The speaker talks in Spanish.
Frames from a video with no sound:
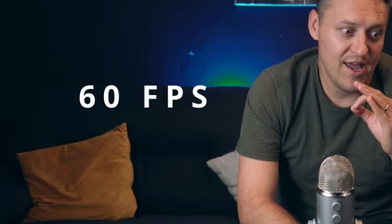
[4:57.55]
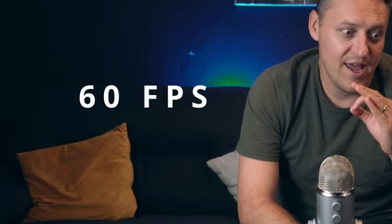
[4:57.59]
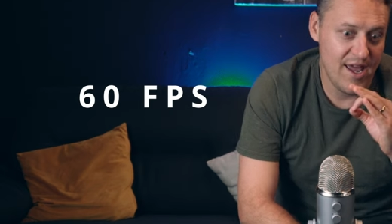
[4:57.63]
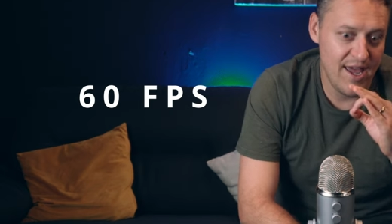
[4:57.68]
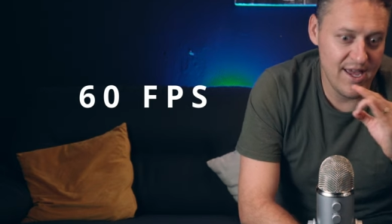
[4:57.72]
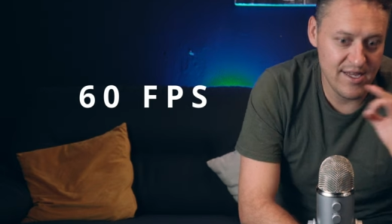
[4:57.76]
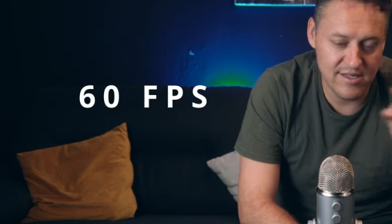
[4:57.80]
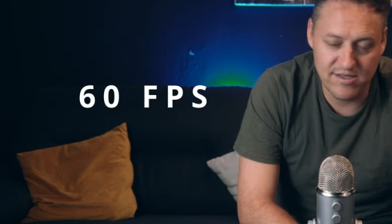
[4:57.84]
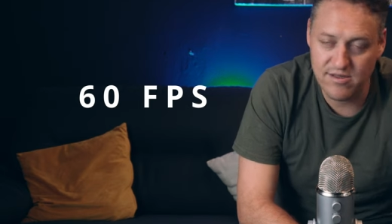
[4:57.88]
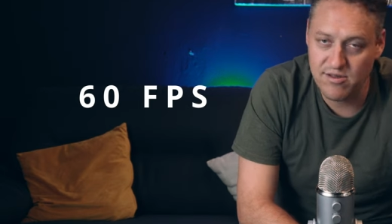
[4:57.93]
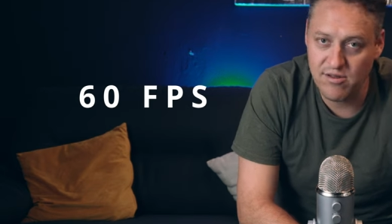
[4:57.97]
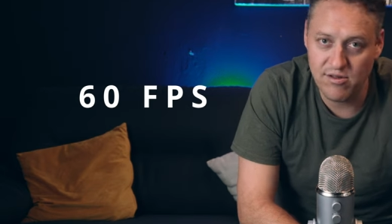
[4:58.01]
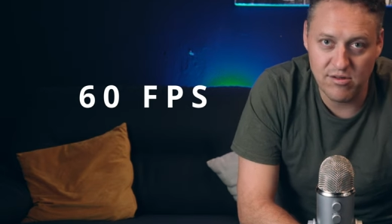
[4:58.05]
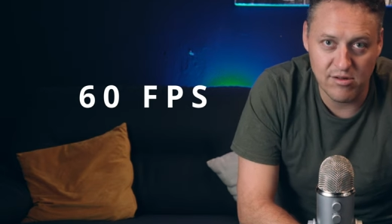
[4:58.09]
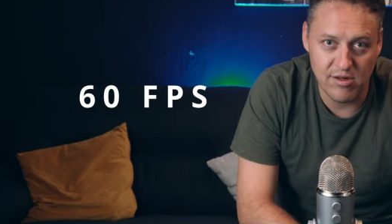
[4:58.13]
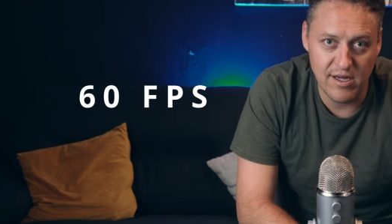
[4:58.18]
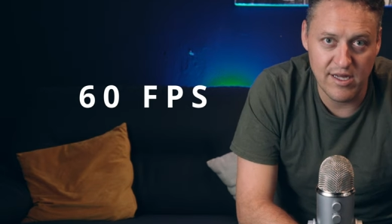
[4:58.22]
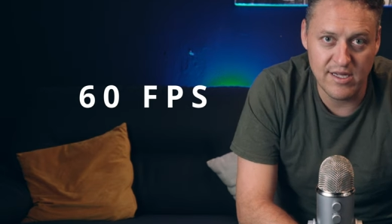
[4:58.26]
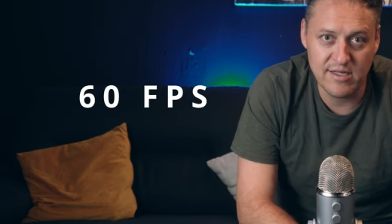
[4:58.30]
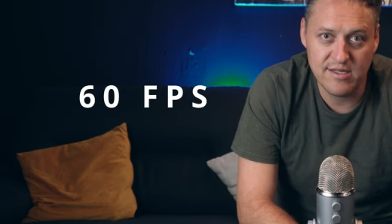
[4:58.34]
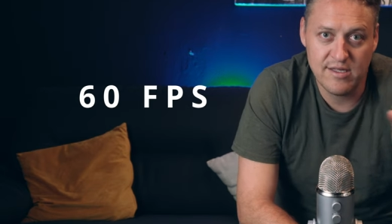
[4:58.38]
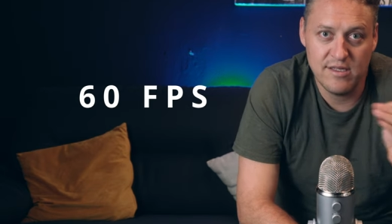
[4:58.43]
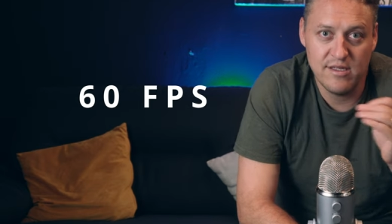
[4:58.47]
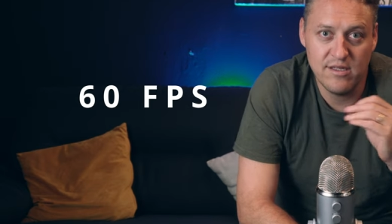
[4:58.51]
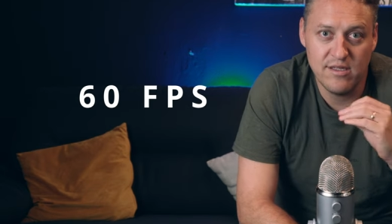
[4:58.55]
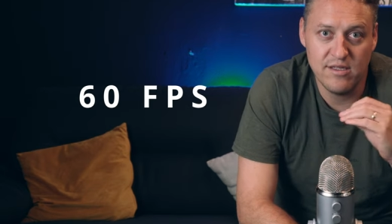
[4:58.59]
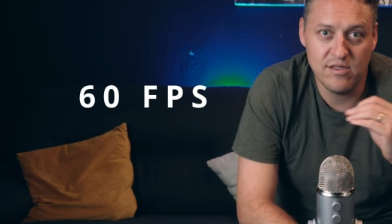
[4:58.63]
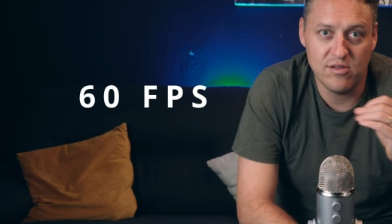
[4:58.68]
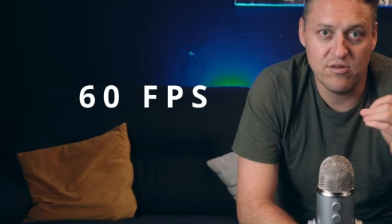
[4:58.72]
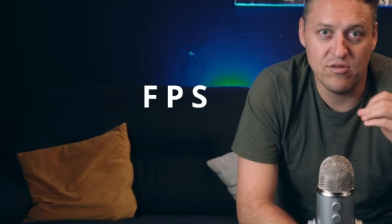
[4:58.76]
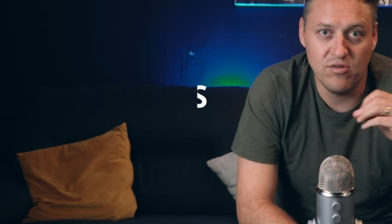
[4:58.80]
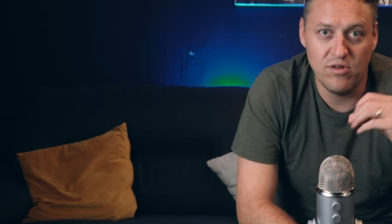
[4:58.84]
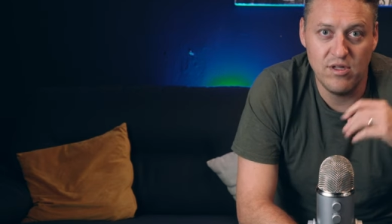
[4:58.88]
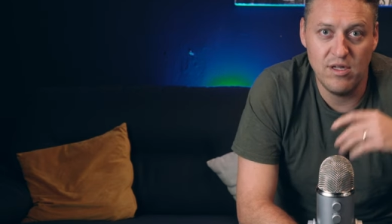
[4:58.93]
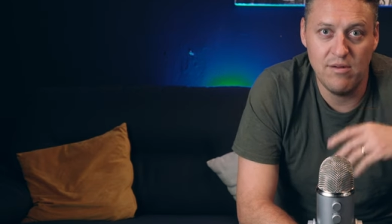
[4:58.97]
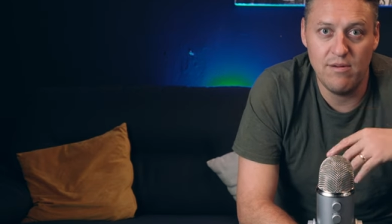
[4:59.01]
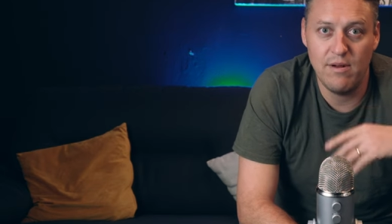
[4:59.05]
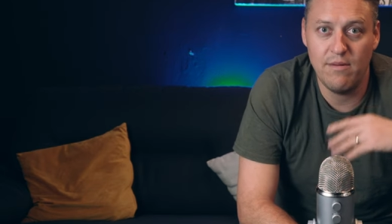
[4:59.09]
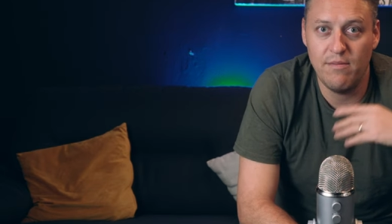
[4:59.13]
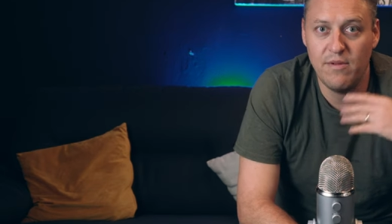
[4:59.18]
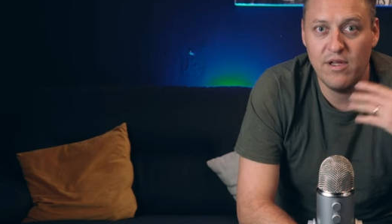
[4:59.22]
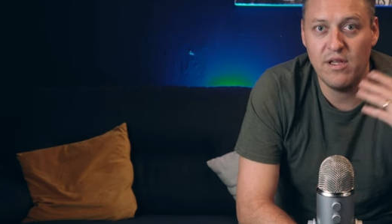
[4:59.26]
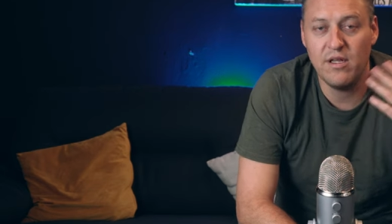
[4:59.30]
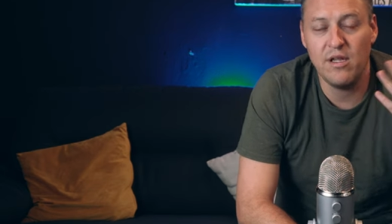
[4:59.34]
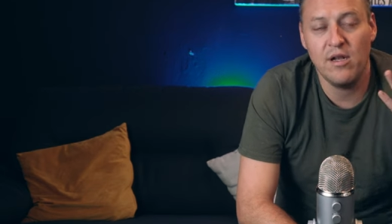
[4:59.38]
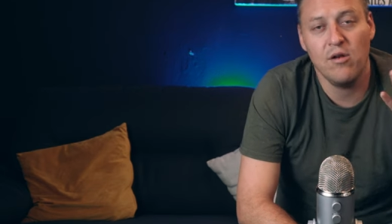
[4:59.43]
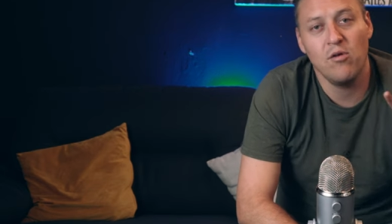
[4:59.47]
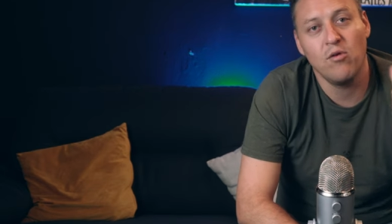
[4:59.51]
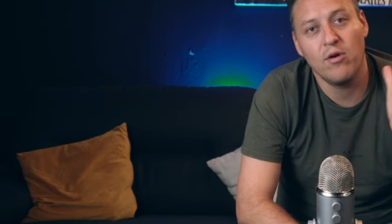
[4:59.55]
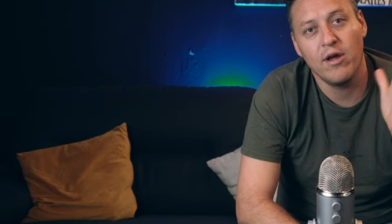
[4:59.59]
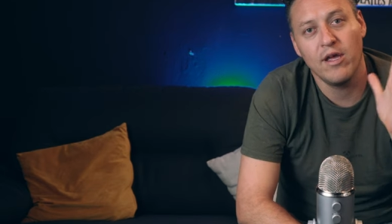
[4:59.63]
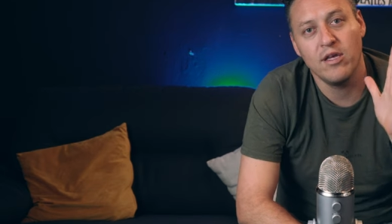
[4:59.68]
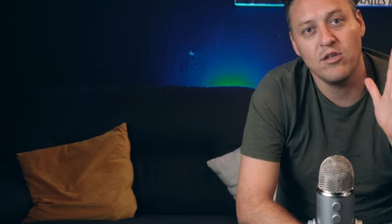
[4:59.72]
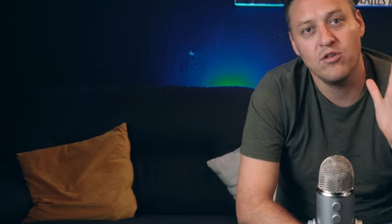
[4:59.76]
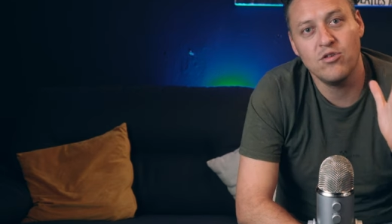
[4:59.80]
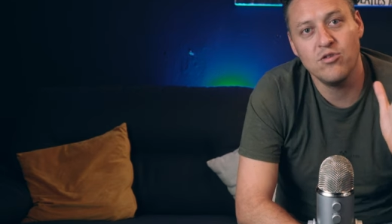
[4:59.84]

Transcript: Eso es indiscutiblemente lo que